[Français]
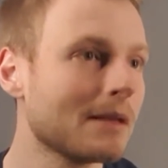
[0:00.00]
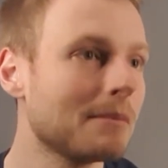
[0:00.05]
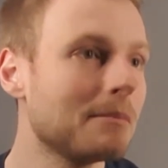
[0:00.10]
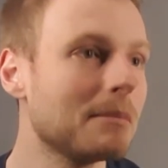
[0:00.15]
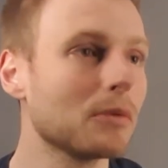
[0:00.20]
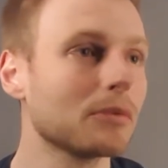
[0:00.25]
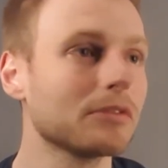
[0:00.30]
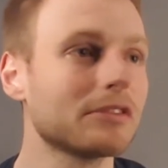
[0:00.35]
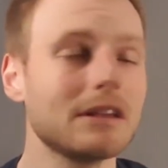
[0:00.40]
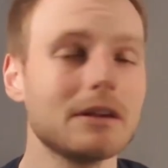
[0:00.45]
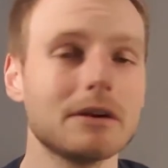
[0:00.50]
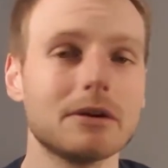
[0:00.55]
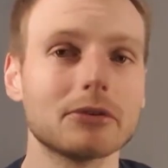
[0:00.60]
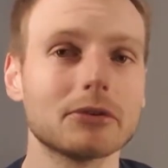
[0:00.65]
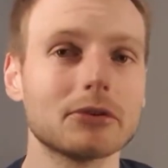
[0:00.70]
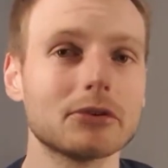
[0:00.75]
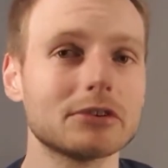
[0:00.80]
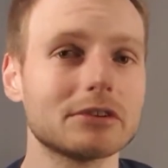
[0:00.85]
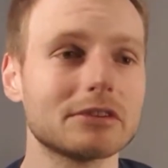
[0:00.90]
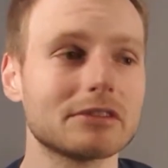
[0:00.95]
Mais on sait
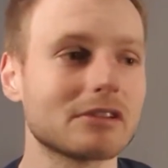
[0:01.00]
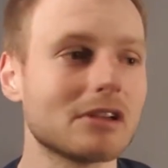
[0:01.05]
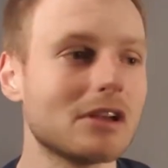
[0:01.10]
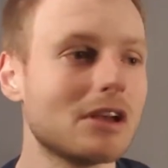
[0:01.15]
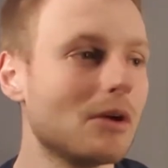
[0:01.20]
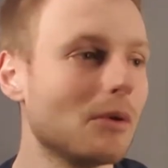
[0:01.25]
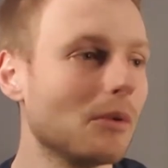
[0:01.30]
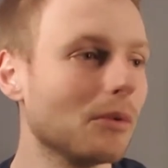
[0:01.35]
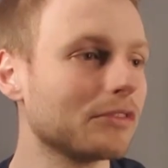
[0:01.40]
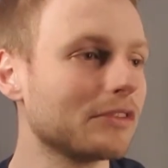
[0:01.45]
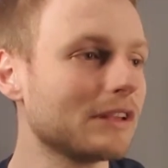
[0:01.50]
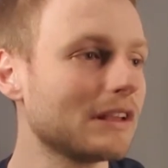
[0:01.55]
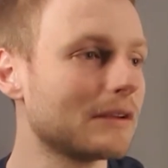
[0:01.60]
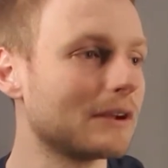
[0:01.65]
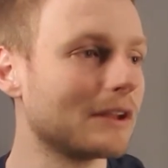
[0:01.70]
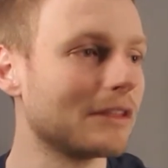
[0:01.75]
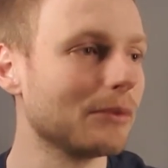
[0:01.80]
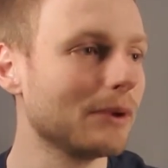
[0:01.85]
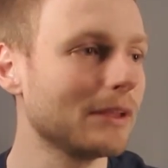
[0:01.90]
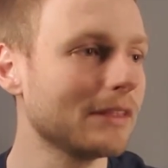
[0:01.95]
autre chose. On sait que
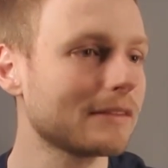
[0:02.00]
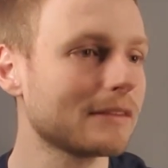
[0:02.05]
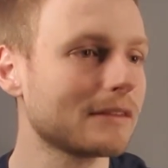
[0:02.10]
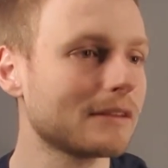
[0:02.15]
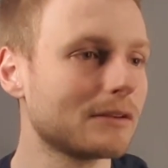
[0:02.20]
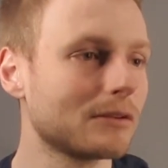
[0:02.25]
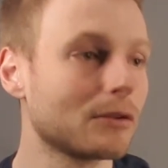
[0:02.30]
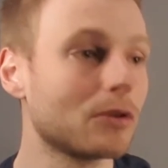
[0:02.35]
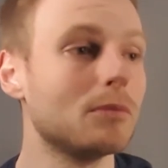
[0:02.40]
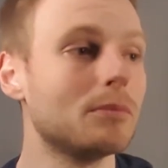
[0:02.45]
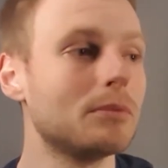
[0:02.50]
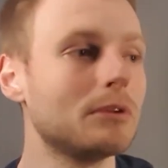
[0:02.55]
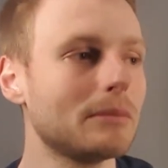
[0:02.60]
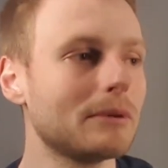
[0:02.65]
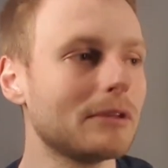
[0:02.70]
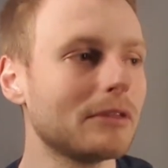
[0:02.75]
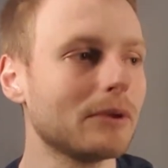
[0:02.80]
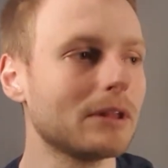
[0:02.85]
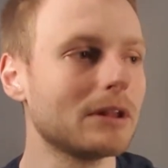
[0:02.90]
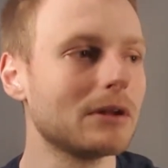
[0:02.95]
la droite, que le plan,
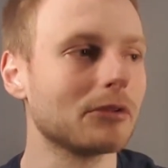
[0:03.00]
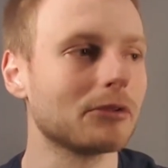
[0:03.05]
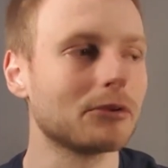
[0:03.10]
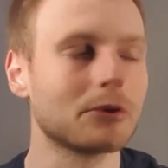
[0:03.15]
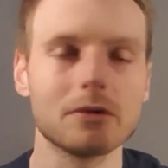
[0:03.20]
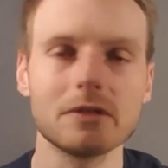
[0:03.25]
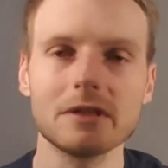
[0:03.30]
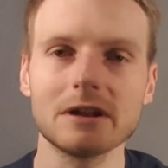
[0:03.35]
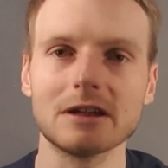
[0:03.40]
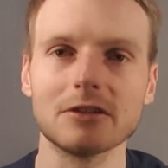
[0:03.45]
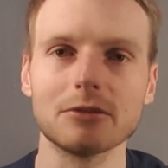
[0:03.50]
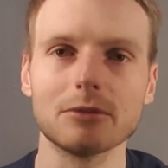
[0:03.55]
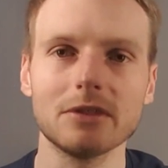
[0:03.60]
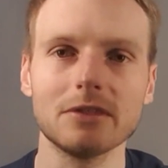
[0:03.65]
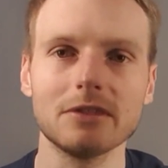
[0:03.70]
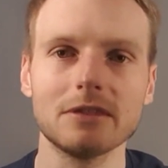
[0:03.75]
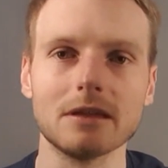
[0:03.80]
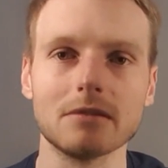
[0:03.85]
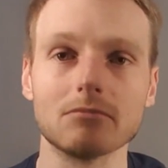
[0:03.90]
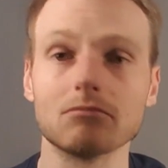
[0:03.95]
est orthogonal à la droite
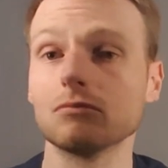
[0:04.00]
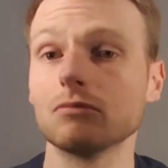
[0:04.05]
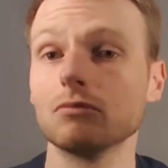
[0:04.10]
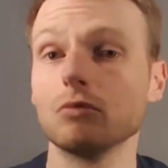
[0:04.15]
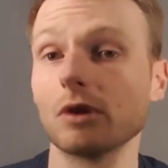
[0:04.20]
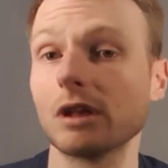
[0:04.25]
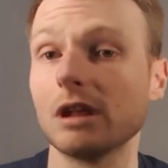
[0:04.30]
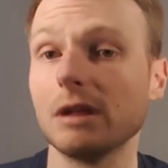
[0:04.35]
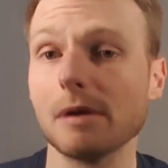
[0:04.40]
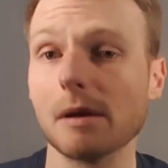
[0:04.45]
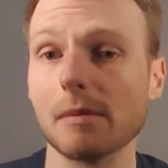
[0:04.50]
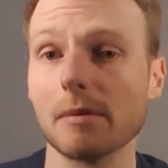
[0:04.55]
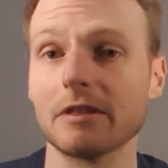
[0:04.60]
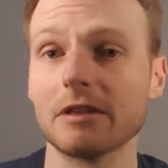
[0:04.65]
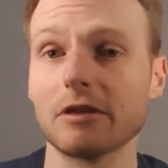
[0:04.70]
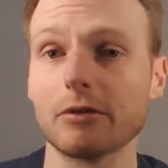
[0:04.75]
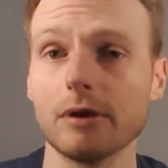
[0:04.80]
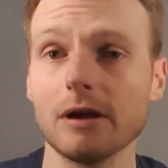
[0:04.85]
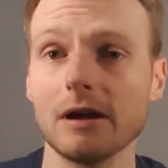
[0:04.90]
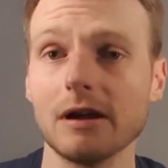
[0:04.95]
D. Donc il est
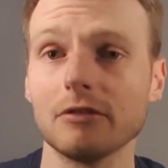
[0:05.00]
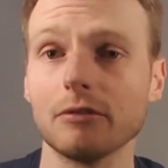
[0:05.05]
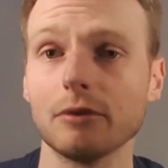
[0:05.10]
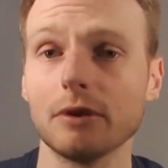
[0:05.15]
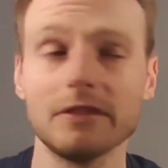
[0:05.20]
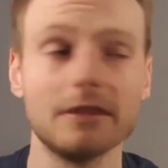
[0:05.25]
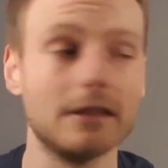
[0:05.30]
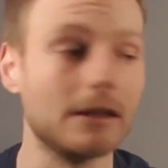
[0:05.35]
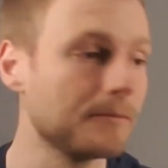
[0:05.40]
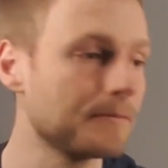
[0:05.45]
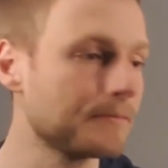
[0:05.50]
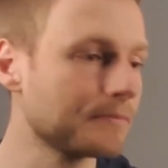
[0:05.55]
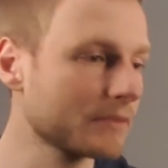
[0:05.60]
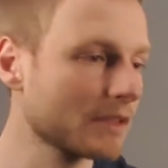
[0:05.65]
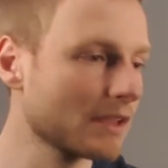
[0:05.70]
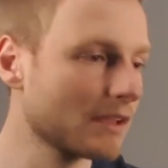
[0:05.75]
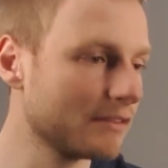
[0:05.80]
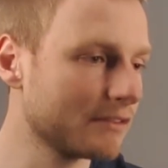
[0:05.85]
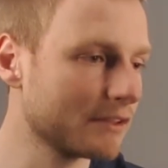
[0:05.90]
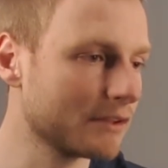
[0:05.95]
perpendiculaire à la droite D.
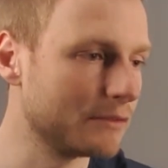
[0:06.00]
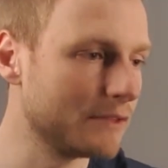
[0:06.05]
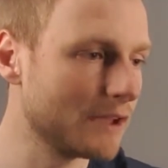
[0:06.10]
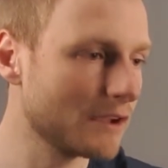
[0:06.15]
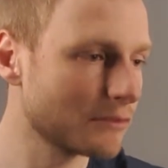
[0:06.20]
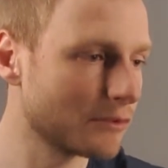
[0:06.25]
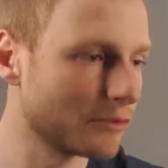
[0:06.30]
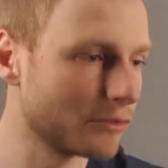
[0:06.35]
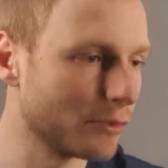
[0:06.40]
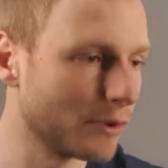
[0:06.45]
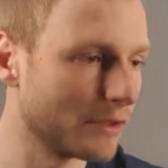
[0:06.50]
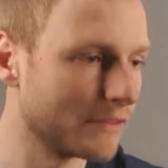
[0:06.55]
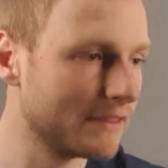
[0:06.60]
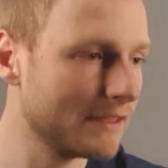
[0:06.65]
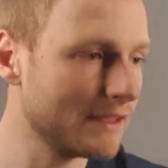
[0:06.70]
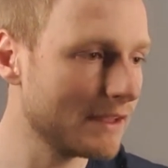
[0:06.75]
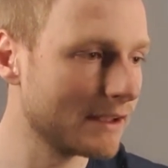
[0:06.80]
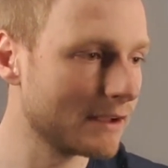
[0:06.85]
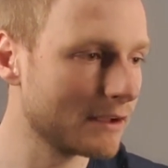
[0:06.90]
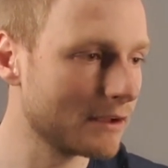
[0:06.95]
Ce qui veut dire que notre droite D,
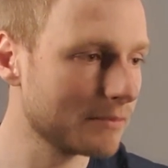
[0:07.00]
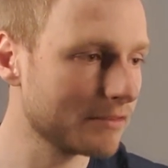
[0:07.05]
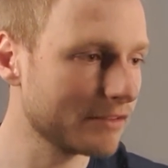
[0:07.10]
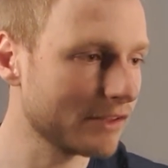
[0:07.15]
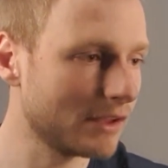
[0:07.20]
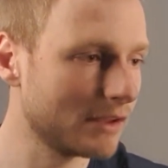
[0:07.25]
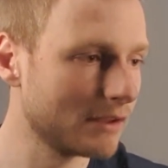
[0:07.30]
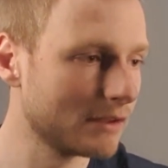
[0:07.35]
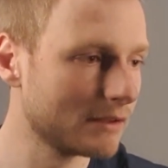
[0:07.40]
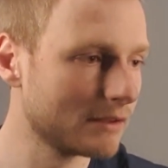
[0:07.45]
elle est comme ça.